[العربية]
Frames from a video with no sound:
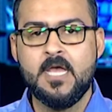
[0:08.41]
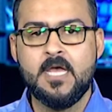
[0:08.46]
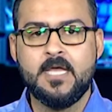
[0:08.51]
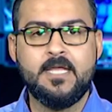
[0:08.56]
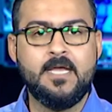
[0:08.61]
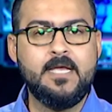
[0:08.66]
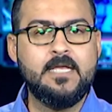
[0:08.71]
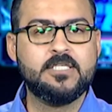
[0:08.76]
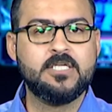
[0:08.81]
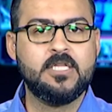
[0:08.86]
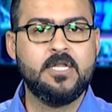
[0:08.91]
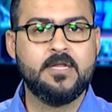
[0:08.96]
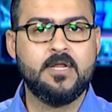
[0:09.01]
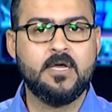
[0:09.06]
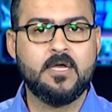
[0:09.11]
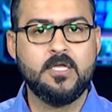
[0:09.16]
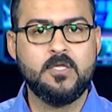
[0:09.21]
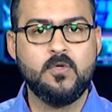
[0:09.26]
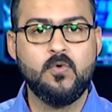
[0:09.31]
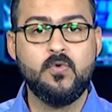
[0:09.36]
يعيش
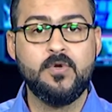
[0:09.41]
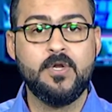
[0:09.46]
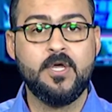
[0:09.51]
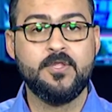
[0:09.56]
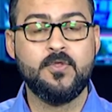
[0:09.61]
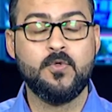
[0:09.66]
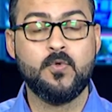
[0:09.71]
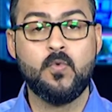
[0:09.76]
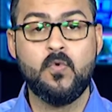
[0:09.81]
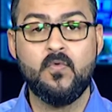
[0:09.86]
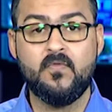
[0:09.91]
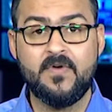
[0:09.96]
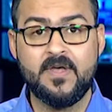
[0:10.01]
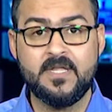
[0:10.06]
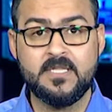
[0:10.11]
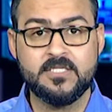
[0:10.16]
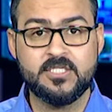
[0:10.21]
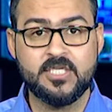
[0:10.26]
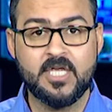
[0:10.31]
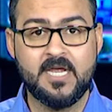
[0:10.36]
العراقيون
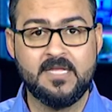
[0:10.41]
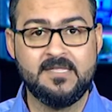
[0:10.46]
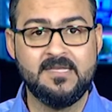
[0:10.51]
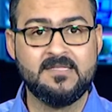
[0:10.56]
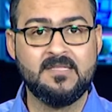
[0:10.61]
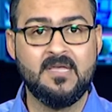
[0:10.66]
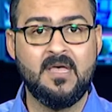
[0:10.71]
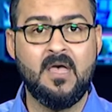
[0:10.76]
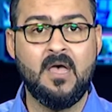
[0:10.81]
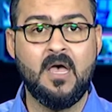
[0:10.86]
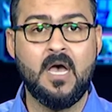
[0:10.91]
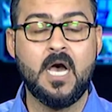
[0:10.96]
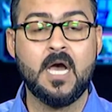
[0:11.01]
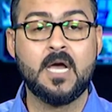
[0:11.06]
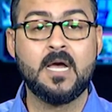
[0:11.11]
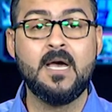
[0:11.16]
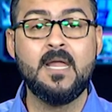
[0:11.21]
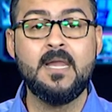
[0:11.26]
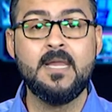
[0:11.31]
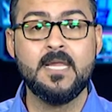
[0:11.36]
ظروفا شهدتها
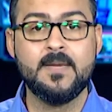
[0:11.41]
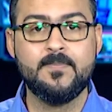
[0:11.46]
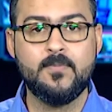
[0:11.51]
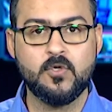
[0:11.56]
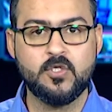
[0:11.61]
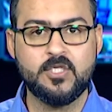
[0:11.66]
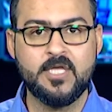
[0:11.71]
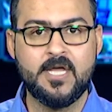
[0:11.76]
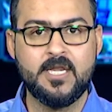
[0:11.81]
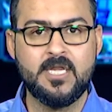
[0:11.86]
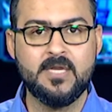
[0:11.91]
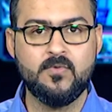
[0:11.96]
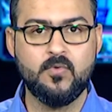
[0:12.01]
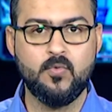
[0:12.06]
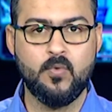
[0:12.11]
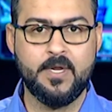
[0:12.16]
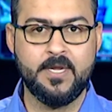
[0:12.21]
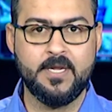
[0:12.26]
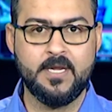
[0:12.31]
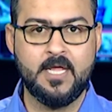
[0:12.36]
أقل البلدان
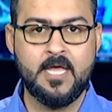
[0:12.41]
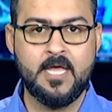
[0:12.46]
نموا